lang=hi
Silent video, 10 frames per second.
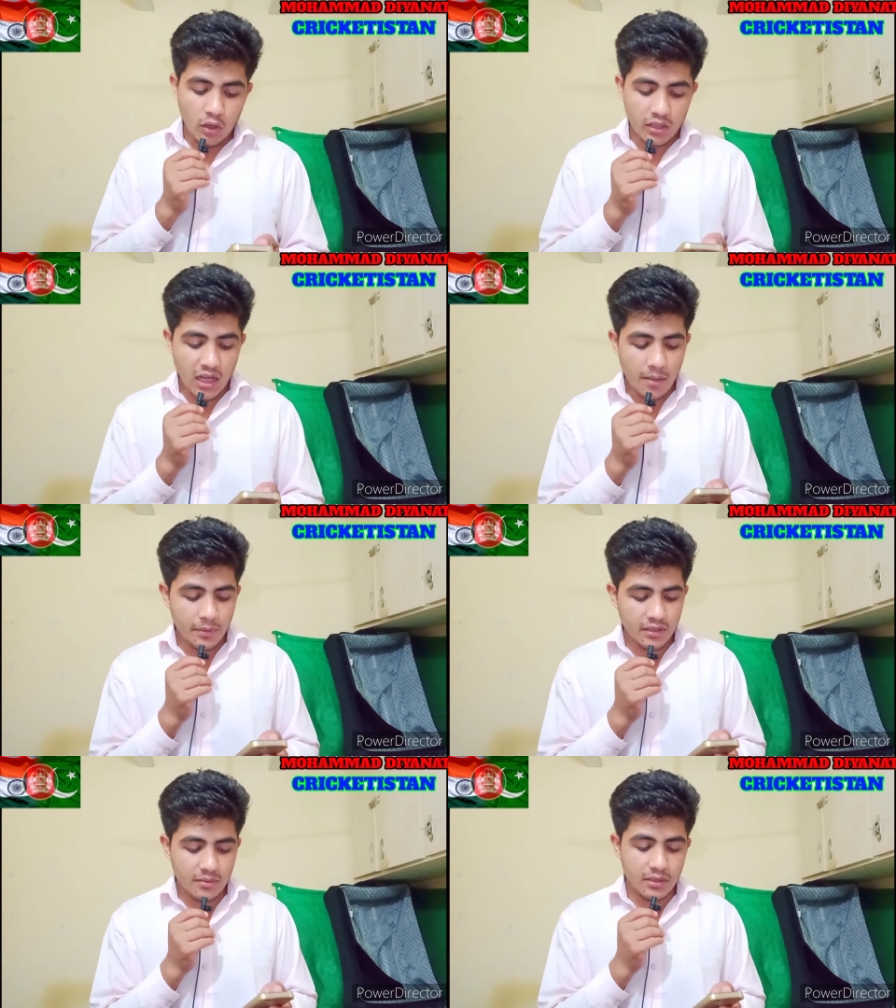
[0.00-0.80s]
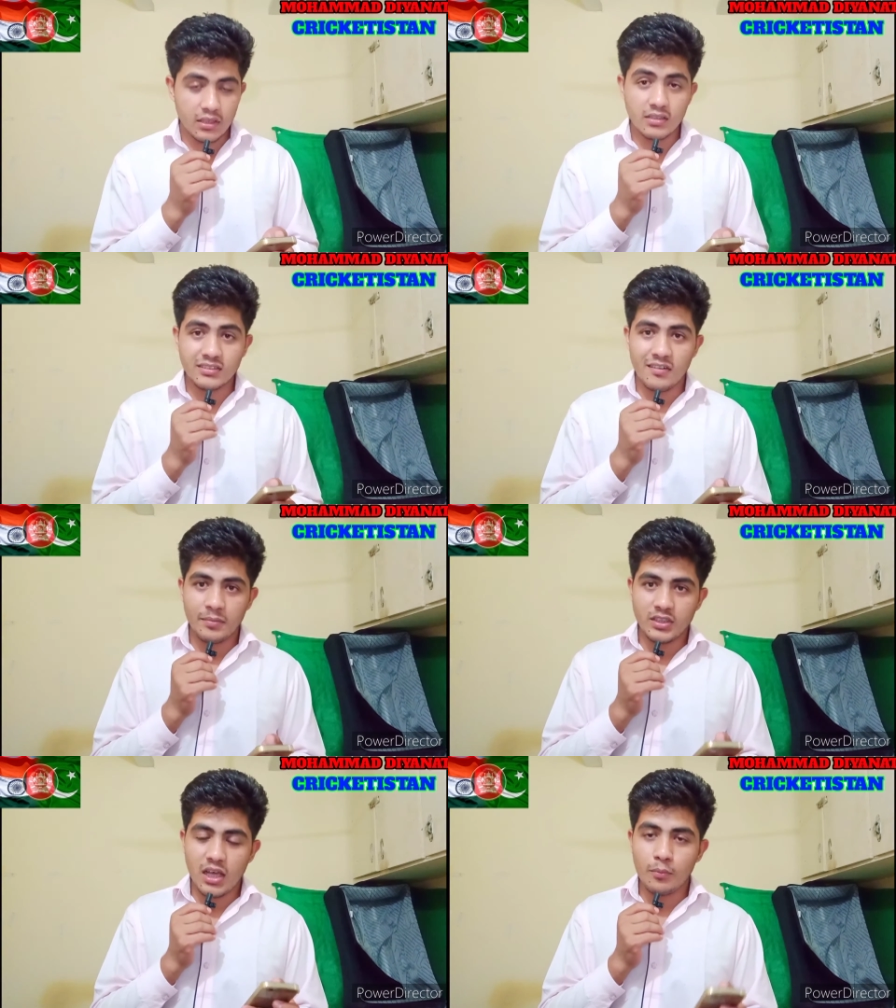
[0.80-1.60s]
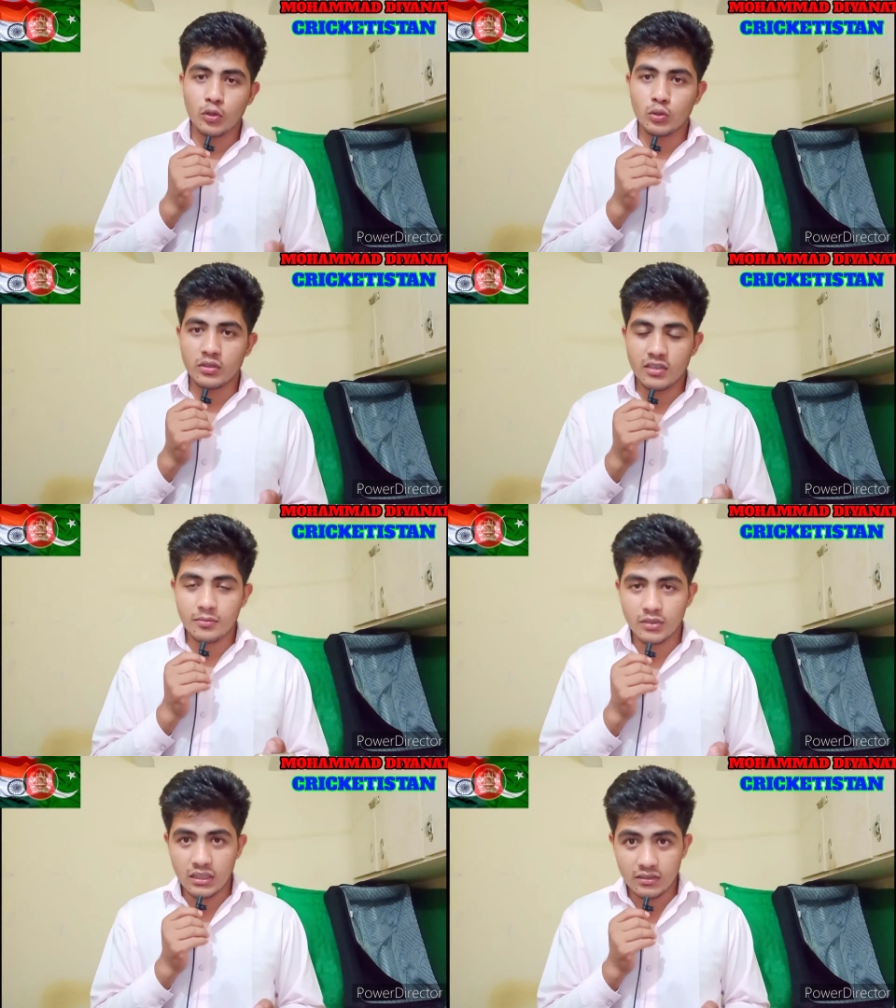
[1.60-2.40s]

और यहाँ पर किंग्स इलेवन पंजाब को थोड़ा सा